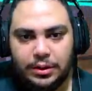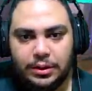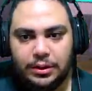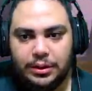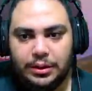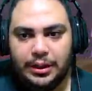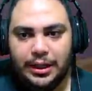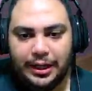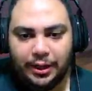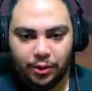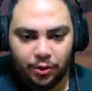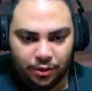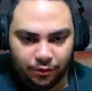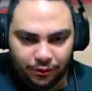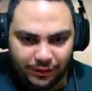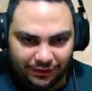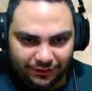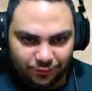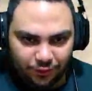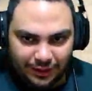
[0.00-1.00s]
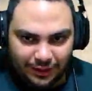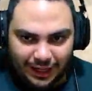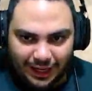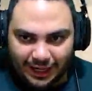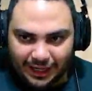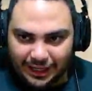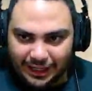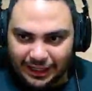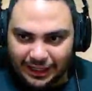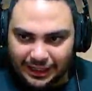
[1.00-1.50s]
لا الكورة وقعت لا
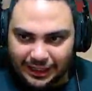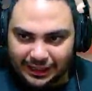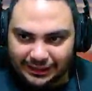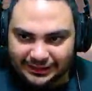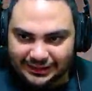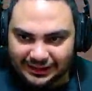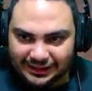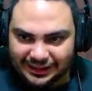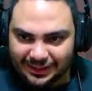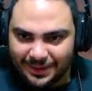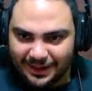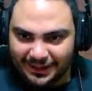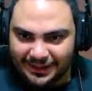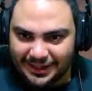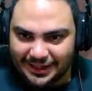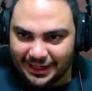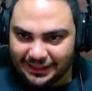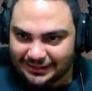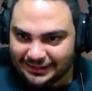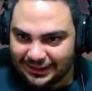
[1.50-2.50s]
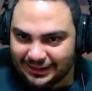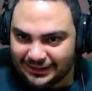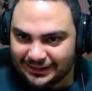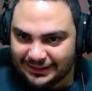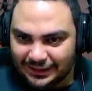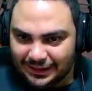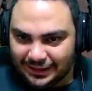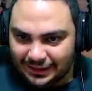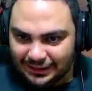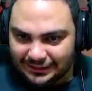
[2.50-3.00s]
يا اسطى سامحني يا اسطى
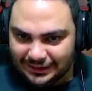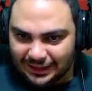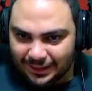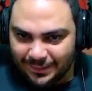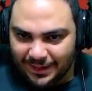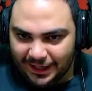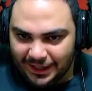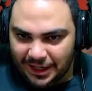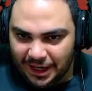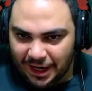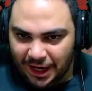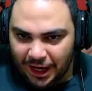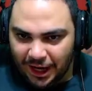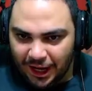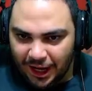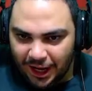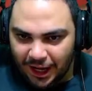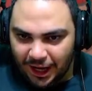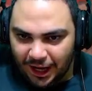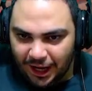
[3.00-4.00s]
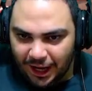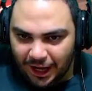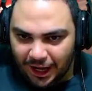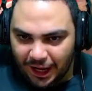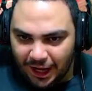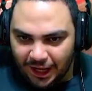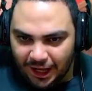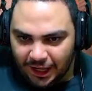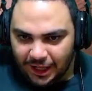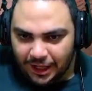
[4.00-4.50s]
سامحني
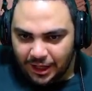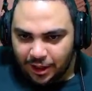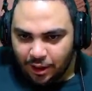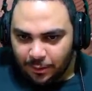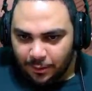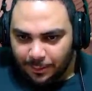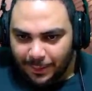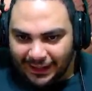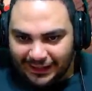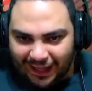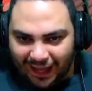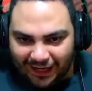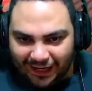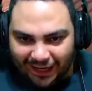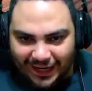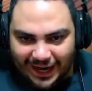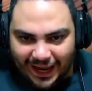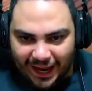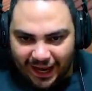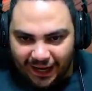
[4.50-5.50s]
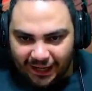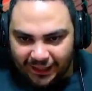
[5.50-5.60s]
بضحك عليك